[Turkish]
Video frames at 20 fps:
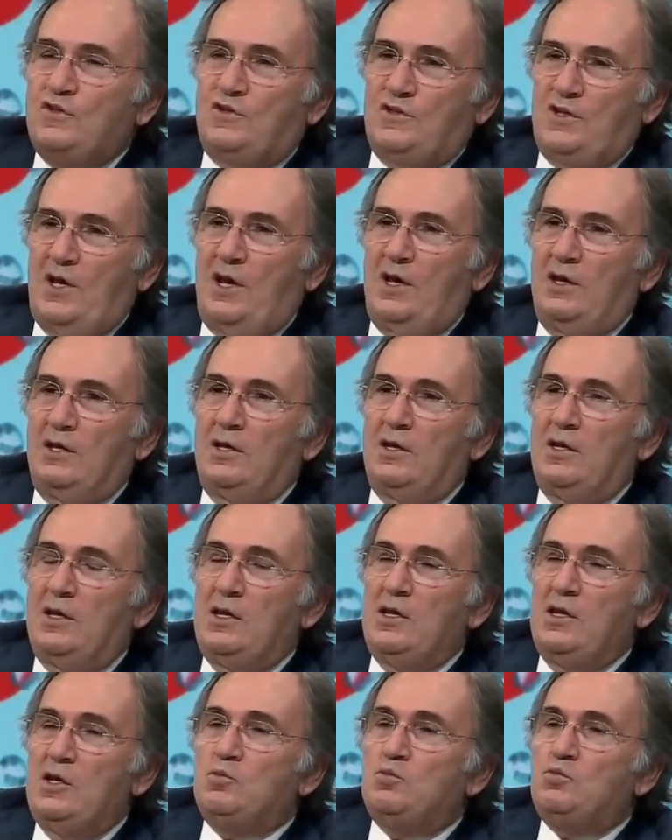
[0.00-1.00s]
ise
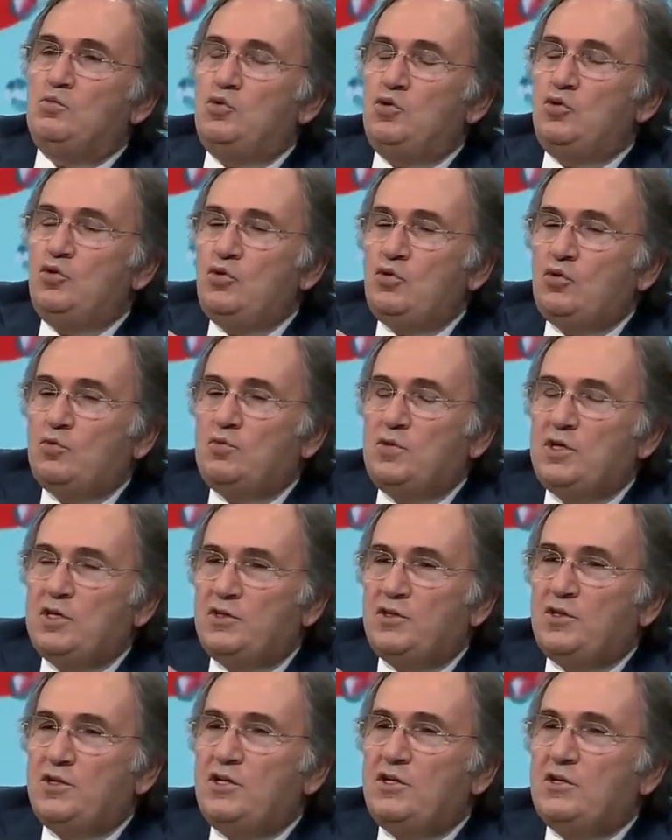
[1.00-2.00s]
büyük
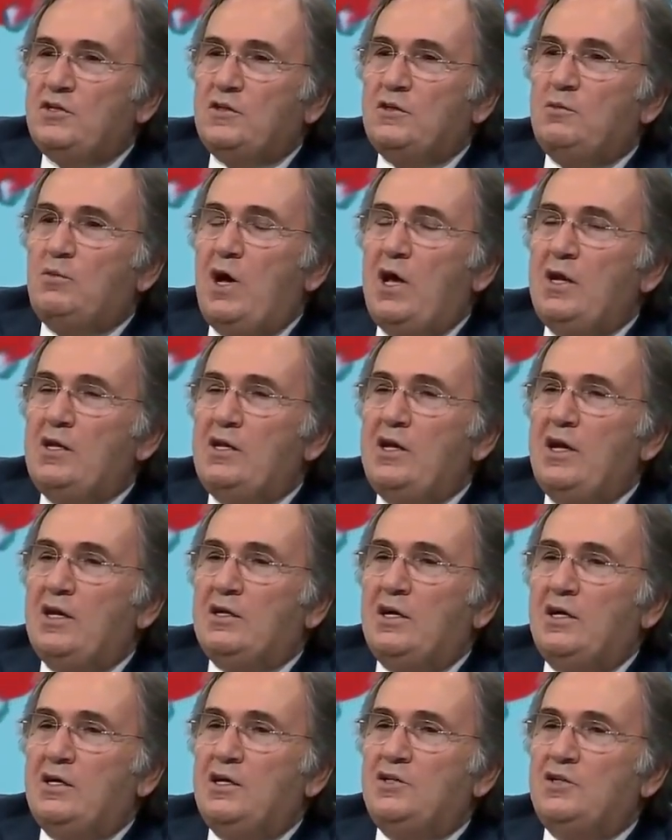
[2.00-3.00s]
bir ihtimalle
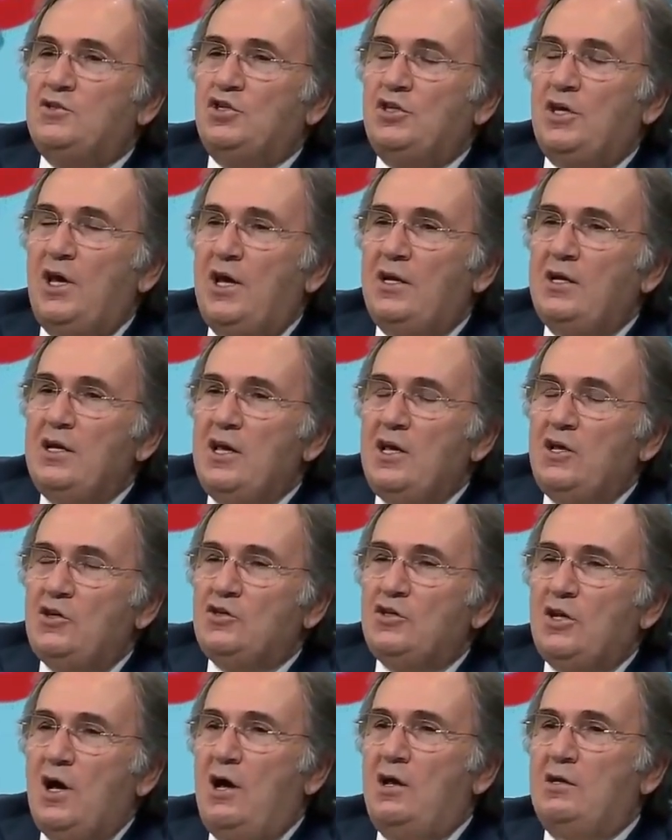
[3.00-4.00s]
karaciğer
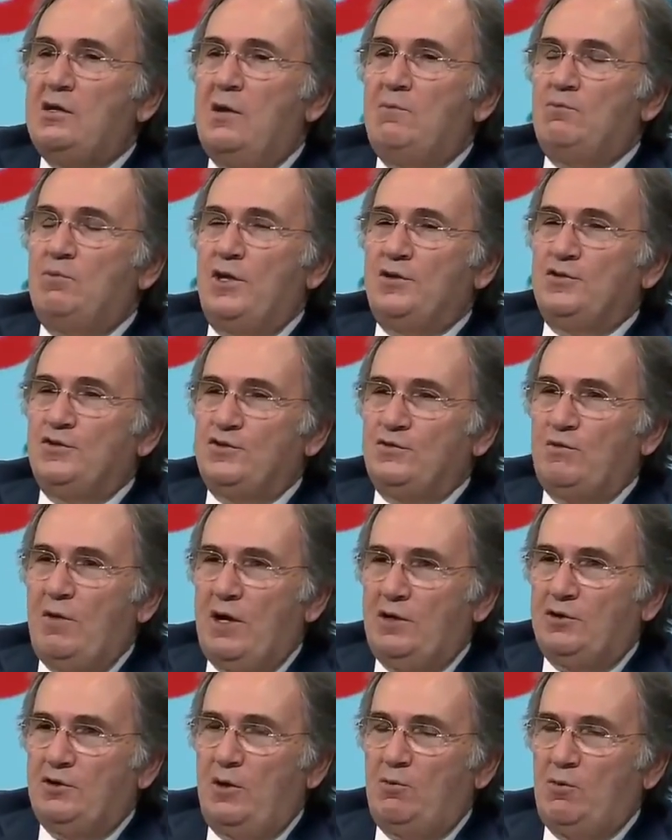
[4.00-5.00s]
yağlanmanız
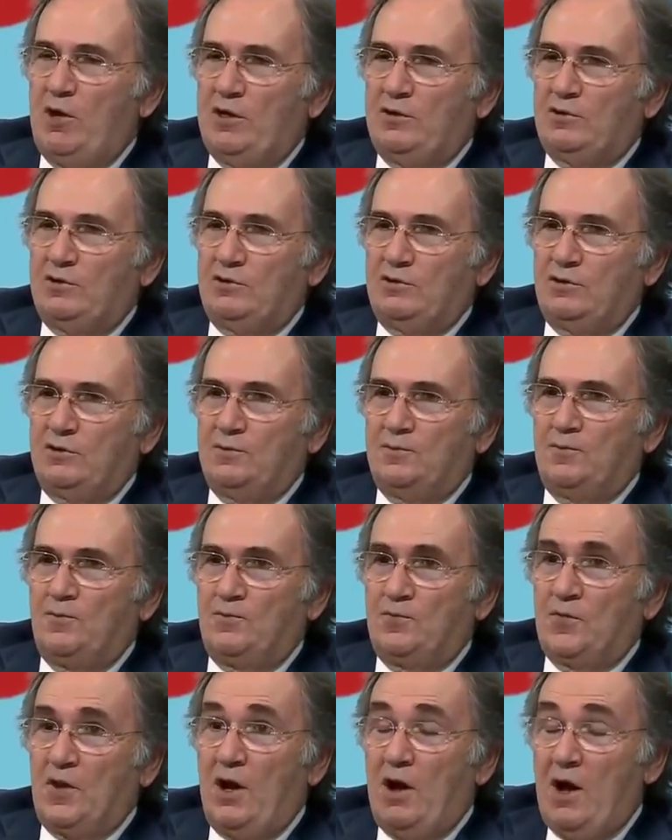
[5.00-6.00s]
var demektir.
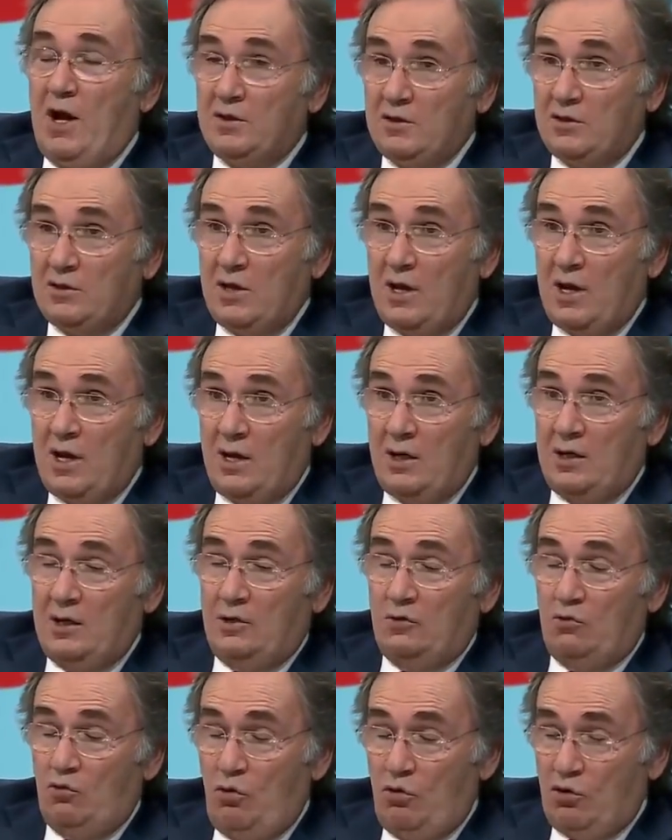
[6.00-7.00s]
Hatta
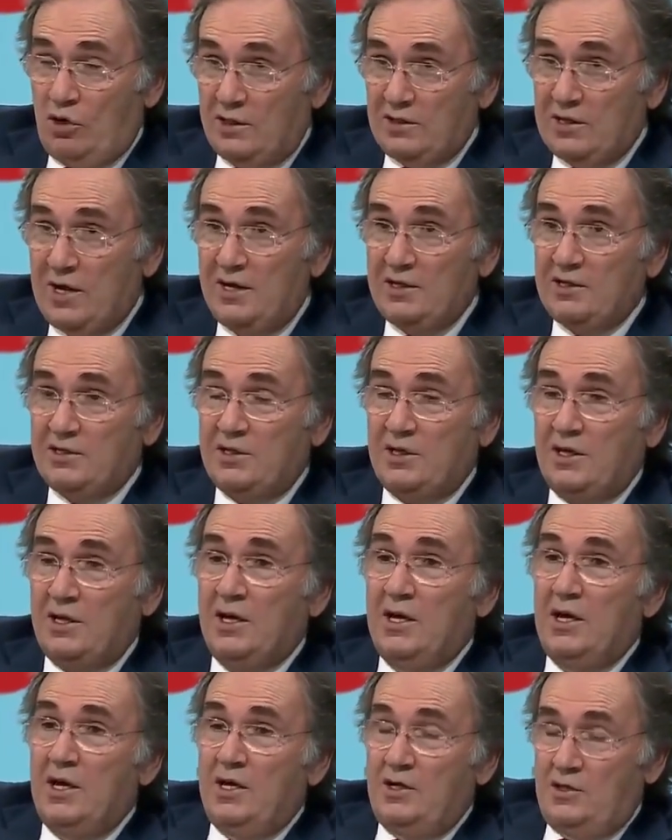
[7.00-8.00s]
o kadar
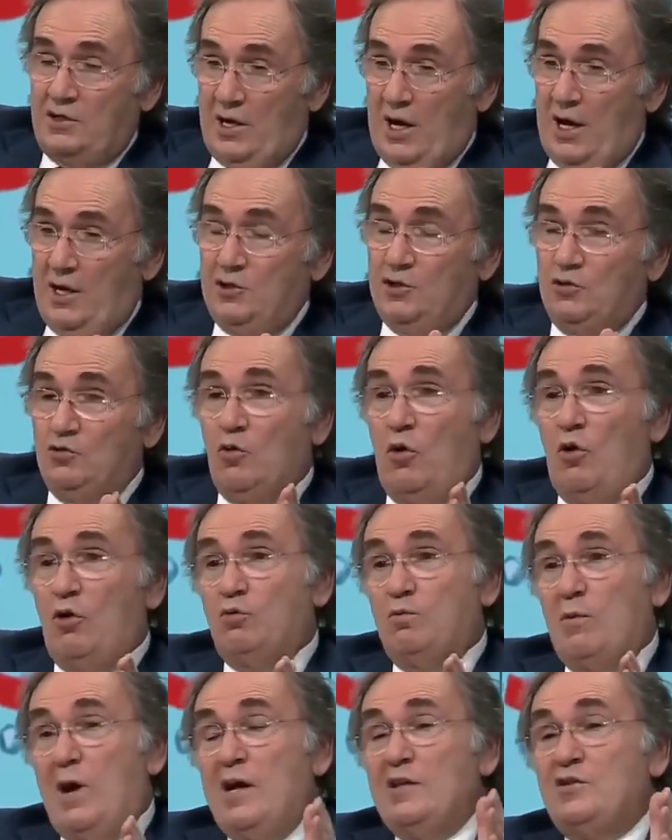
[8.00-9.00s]
ki yani
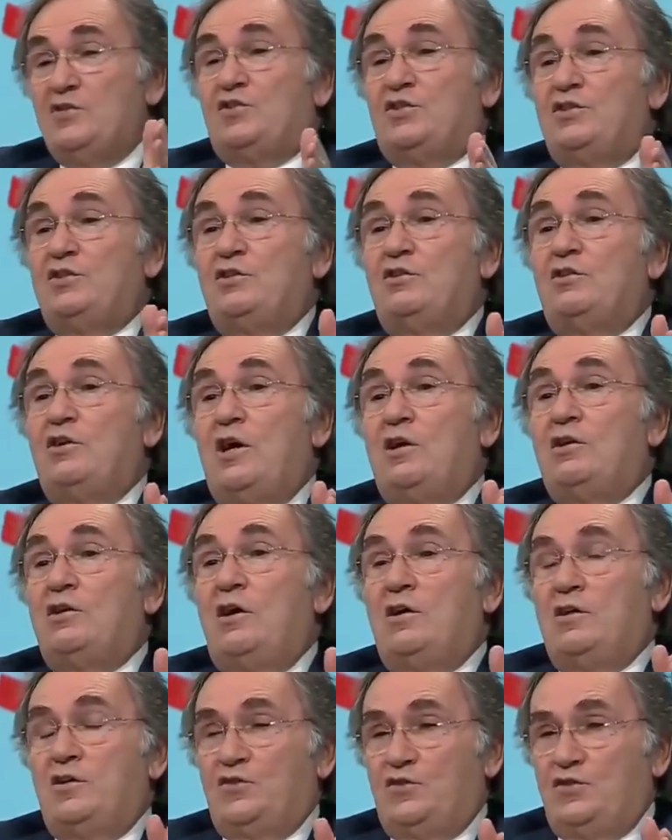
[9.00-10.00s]
normal
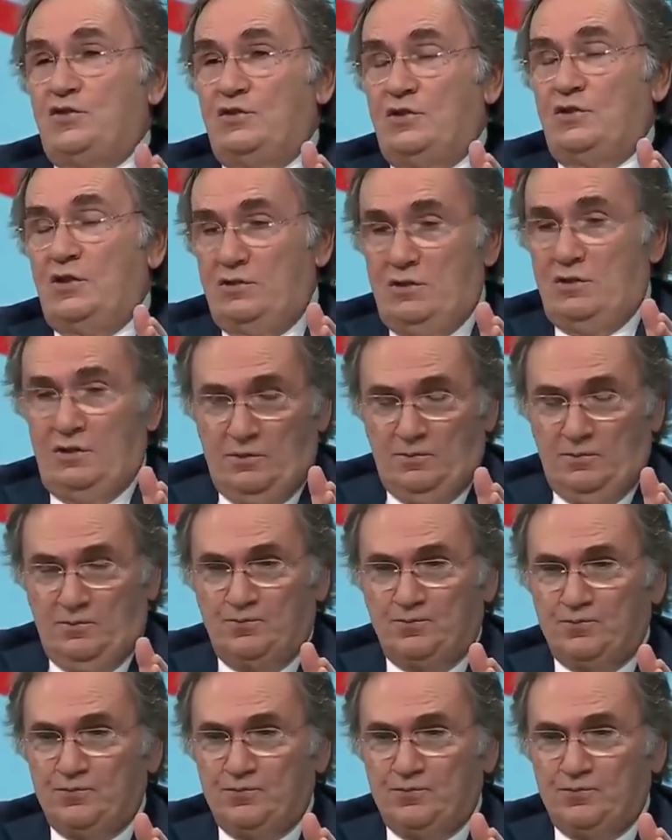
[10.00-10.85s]
sınırları arasındadır.